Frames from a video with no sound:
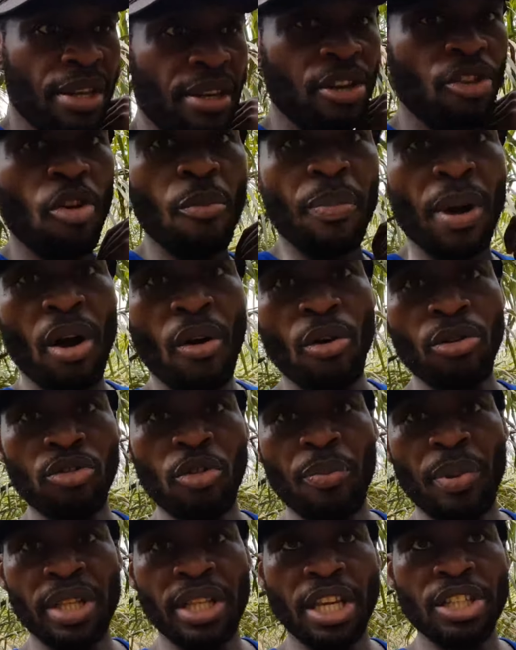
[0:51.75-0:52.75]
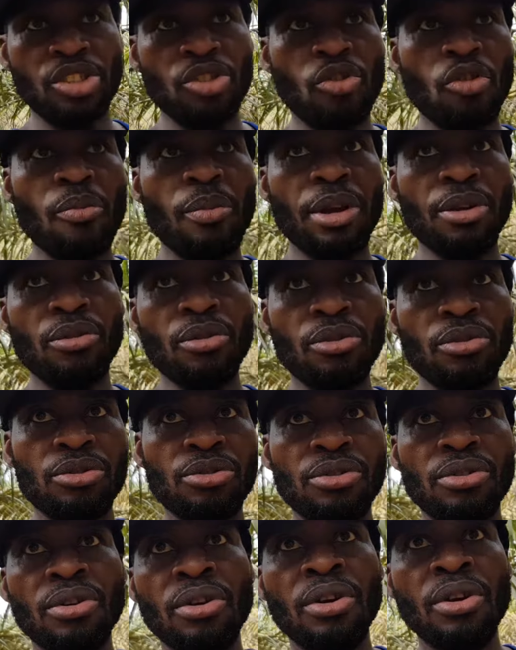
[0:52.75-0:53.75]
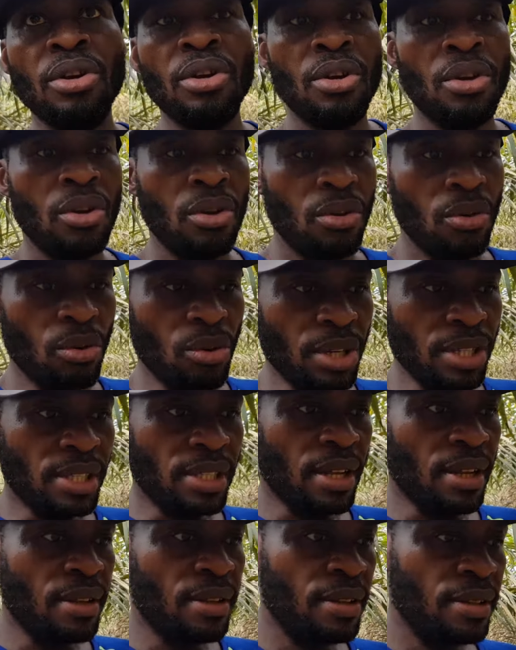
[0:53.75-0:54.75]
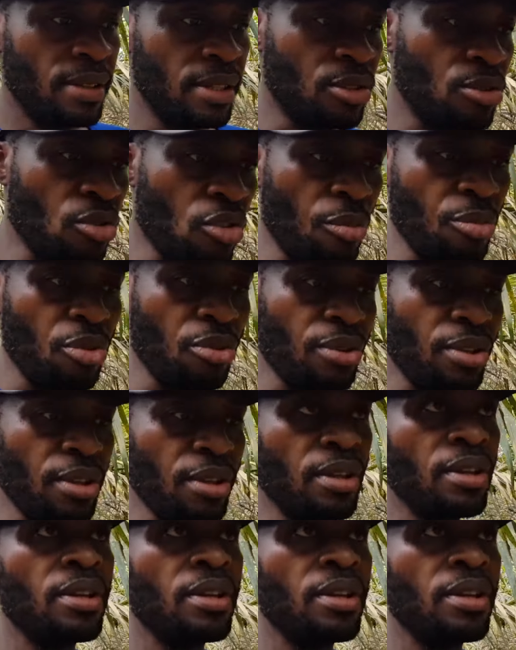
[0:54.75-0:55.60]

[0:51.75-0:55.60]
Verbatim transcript: N'ayons pas honte de partager nos mains et nos cultures au restant de notre communauté.